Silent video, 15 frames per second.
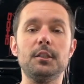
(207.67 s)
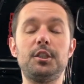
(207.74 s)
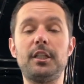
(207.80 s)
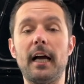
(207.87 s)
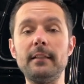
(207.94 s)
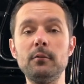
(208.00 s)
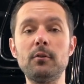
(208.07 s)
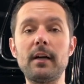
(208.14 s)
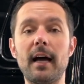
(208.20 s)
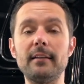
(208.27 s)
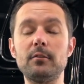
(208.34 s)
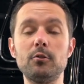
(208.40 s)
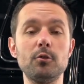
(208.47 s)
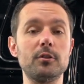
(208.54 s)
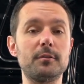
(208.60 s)
Já no
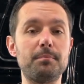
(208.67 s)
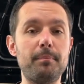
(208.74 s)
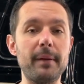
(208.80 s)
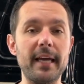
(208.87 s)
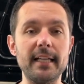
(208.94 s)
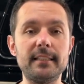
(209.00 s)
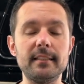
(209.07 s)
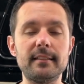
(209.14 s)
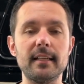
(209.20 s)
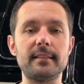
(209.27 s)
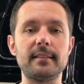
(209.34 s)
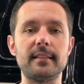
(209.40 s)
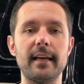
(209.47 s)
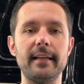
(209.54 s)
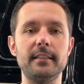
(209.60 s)
caso dos
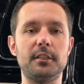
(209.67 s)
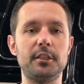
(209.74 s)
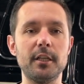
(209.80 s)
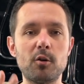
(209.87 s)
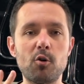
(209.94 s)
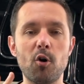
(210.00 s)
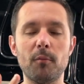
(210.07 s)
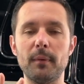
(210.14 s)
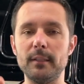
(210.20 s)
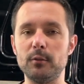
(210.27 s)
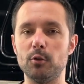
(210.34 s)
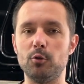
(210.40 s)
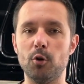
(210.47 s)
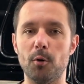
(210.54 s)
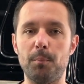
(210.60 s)
B16 de
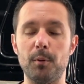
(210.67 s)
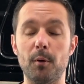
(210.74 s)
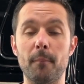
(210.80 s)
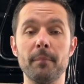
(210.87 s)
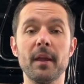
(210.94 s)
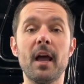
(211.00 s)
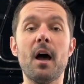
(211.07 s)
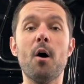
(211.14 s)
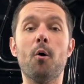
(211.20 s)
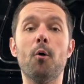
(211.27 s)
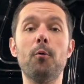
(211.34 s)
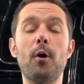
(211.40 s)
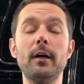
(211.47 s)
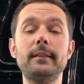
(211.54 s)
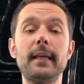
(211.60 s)
comando duplo,
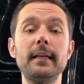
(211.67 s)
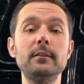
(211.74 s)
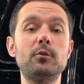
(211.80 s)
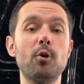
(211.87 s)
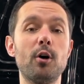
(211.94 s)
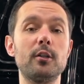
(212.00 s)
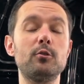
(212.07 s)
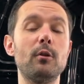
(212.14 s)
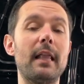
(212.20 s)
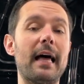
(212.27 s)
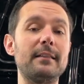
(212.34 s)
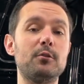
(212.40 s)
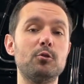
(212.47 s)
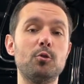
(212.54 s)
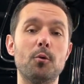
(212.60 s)
o retentor do
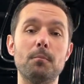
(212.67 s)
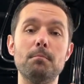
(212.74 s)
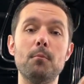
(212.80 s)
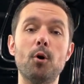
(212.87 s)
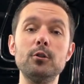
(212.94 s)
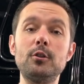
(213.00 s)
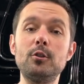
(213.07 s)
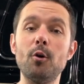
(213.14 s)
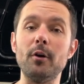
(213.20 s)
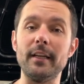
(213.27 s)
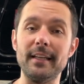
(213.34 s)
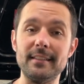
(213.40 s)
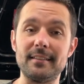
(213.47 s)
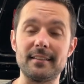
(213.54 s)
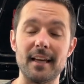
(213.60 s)
lado do
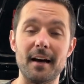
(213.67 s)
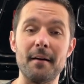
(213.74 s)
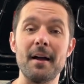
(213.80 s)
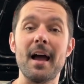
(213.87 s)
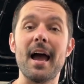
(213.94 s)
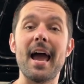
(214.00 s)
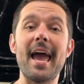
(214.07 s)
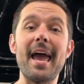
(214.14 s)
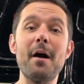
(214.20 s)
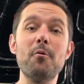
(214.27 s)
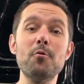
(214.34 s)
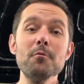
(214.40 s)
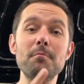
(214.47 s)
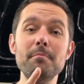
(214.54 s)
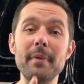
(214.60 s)
motorista é
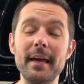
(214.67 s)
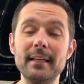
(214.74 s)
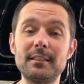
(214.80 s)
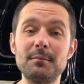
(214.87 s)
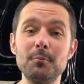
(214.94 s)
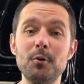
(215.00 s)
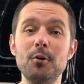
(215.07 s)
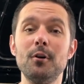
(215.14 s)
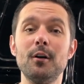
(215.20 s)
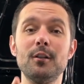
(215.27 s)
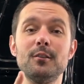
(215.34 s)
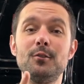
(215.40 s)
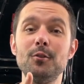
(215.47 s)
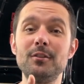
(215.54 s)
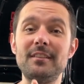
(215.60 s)
o mesmo
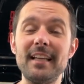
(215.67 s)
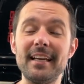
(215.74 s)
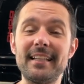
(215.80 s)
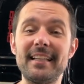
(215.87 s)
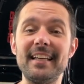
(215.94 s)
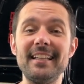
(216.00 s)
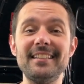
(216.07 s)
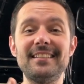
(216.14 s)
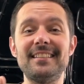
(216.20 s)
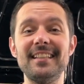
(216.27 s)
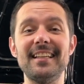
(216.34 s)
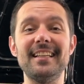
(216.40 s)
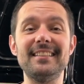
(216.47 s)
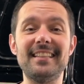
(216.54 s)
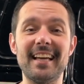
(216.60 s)
dos D15
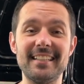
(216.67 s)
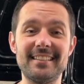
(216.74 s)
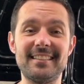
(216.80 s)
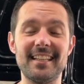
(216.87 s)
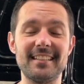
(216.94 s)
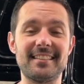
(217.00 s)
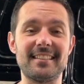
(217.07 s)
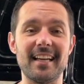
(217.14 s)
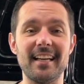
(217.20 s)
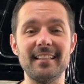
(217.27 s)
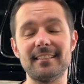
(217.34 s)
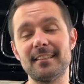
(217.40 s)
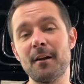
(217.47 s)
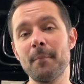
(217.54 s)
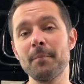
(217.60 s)
e
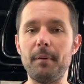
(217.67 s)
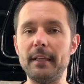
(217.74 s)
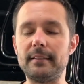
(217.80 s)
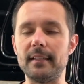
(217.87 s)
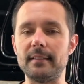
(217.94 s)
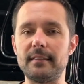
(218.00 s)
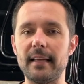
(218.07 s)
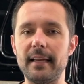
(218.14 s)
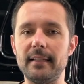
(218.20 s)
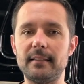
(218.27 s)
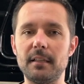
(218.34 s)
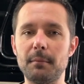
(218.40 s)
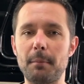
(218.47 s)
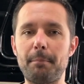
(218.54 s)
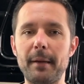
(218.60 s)
D16. O B16
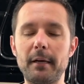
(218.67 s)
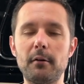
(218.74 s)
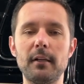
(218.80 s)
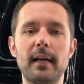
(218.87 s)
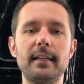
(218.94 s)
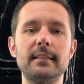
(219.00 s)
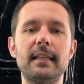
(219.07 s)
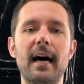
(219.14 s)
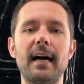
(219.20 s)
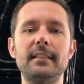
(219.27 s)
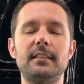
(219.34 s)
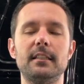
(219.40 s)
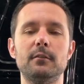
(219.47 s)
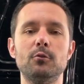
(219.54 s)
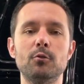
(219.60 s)
tem uma
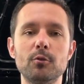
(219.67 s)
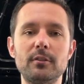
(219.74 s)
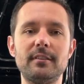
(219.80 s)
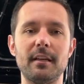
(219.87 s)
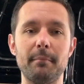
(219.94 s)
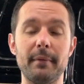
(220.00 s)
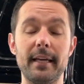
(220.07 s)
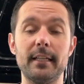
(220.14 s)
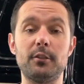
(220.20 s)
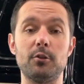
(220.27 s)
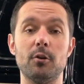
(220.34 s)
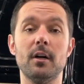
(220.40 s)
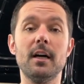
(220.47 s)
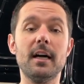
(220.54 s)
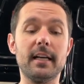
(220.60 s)
peculiaridade no
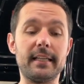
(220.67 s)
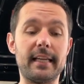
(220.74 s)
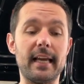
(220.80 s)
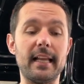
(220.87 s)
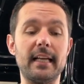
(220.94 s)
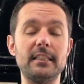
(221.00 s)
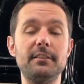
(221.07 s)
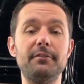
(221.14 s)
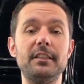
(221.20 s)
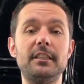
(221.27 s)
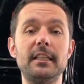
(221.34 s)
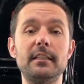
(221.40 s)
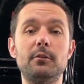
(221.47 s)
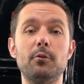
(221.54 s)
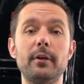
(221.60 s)
semieixo que ele é
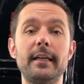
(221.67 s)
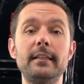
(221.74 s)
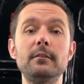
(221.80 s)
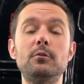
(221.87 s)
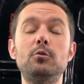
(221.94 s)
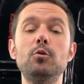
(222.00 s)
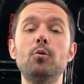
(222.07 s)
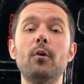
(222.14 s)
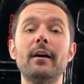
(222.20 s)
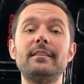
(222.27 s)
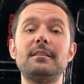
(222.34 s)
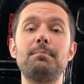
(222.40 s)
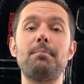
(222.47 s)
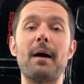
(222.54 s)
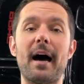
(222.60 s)
dividido em
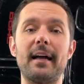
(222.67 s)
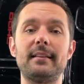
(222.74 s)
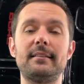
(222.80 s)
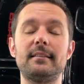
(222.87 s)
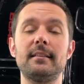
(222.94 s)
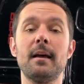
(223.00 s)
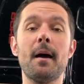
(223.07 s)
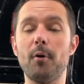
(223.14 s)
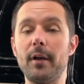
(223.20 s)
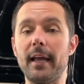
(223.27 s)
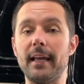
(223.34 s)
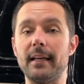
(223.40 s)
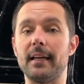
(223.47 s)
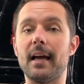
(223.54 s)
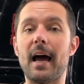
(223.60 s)
duas partes.
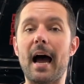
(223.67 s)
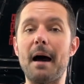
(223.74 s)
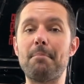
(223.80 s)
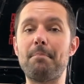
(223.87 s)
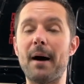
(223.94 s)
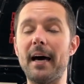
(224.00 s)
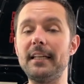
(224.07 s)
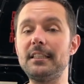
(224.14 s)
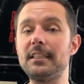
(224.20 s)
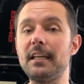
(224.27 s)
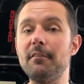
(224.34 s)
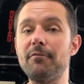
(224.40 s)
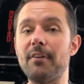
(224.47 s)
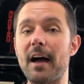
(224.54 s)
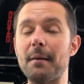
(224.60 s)
Porém, a parte
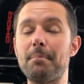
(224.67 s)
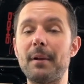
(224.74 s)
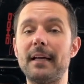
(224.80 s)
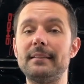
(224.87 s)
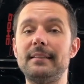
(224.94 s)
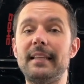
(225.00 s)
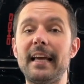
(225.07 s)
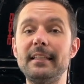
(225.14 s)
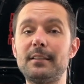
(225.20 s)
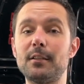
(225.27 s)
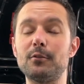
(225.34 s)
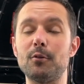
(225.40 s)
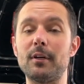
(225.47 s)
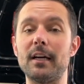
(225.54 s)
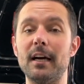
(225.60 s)
que vai para
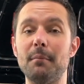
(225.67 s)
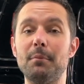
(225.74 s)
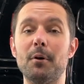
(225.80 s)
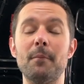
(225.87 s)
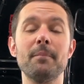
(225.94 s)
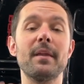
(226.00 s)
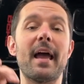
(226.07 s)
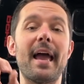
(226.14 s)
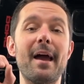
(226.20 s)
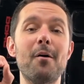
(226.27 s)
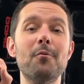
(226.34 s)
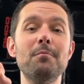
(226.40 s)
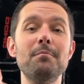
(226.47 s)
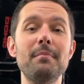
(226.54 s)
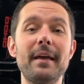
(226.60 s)
dentro do câmbio é
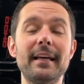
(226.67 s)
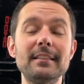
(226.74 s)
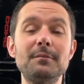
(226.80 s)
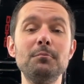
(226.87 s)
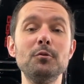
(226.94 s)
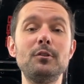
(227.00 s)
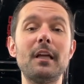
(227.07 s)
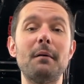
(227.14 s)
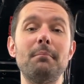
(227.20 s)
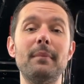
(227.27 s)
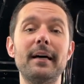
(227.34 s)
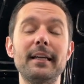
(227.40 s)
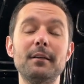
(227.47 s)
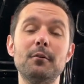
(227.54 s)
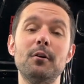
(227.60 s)
o mesmo
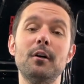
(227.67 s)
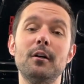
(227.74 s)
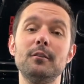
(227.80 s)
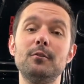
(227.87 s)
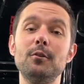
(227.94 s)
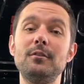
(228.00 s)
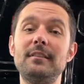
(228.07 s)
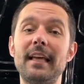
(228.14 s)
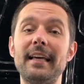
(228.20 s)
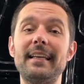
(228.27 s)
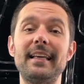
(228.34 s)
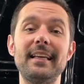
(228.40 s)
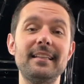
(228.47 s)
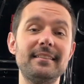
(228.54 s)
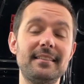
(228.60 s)
tamanho dos
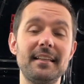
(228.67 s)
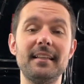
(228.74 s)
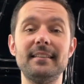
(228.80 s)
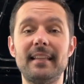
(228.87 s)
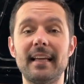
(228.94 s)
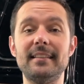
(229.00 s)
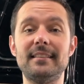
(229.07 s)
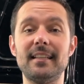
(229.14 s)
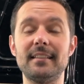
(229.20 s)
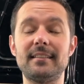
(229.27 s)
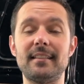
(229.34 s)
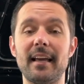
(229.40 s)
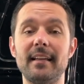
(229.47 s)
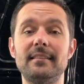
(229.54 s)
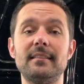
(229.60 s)
D15 e
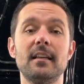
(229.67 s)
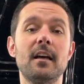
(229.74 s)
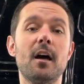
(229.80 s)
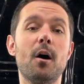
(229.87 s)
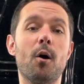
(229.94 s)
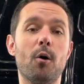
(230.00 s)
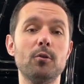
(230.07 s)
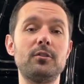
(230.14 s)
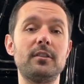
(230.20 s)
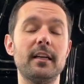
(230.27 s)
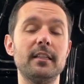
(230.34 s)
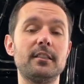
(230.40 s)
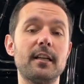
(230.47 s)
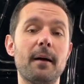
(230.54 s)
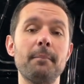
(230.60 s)
D16, ou
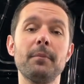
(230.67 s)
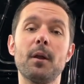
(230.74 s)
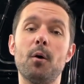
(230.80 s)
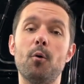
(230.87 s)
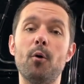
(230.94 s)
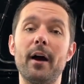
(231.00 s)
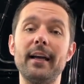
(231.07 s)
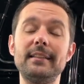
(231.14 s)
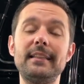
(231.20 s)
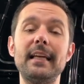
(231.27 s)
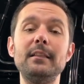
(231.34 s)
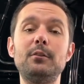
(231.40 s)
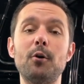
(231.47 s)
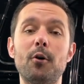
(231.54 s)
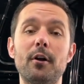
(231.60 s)
seja, o
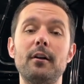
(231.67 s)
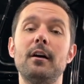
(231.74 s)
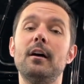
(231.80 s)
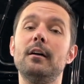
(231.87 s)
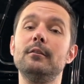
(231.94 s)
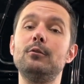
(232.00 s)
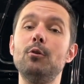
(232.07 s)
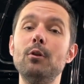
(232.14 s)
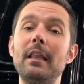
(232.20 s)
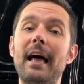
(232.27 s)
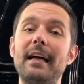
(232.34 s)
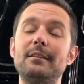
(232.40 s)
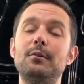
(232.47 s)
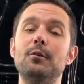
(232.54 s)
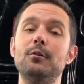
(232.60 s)
retentor do
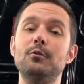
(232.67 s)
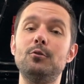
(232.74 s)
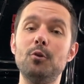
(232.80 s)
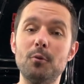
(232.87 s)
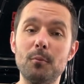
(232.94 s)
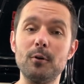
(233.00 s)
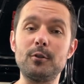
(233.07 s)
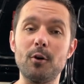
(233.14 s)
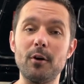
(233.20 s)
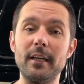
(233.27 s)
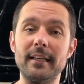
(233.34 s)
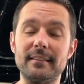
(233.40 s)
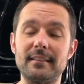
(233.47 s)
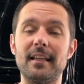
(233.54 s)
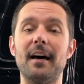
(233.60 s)
lado do
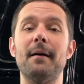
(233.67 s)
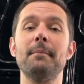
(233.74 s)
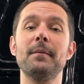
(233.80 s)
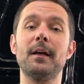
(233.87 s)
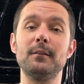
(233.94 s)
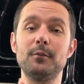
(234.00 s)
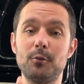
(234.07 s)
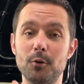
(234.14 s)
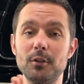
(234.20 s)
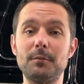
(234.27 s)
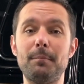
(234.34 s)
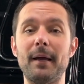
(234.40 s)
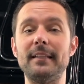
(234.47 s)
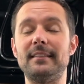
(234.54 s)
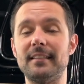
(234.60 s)
motorista
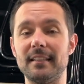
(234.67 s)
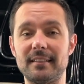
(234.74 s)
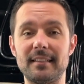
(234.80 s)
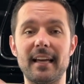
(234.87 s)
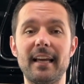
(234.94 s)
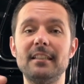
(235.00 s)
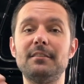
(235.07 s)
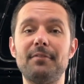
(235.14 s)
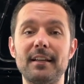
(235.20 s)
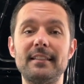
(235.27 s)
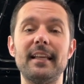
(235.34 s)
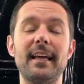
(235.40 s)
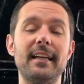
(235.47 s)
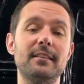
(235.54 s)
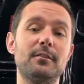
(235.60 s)
dos B16,
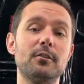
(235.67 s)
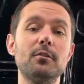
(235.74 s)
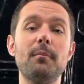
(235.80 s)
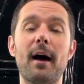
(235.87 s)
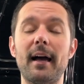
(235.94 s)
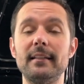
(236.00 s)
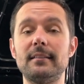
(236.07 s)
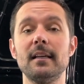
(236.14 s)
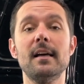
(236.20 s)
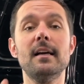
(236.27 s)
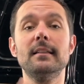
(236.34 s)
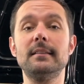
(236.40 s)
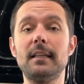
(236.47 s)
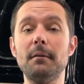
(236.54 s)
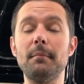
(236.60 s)
VTI e tudo mais,
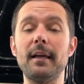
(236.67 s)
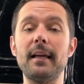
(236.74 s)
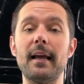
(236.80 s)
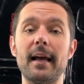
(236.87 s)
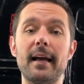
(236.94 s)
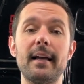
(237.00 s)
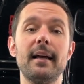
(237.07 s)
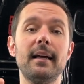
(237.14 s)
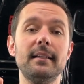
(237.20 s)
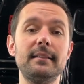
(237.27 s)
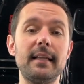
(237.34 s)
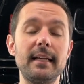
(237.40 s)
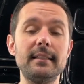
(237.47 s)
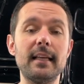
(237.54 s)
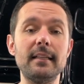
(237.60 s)
também é
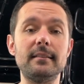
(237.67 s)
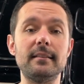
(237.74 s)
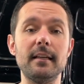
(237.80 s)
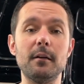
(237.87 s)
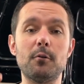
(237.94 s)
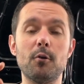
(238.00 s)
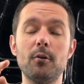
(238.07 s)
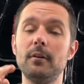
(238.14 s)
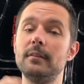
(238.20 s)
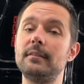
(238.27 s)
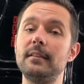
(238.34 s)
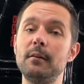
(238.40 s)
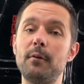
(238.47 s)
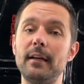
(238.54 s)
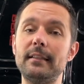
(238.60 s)
35,
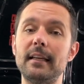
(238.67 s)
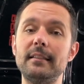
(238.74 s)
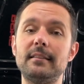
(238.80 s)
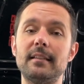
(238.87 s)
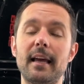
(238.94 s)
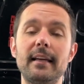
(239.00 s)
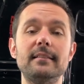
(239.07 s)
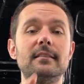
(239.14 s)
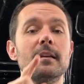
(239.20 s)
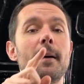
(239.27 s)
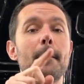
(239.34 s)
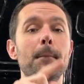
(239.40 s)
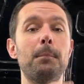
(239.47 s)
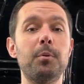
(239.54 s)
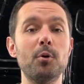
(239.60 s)

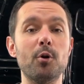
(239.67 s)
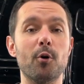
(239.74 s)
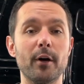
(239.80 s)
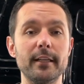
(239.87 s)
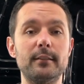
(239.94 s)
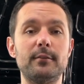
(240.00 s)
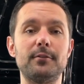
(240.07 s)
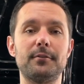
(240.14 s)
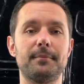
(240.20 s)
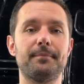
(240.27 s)
56 por 8.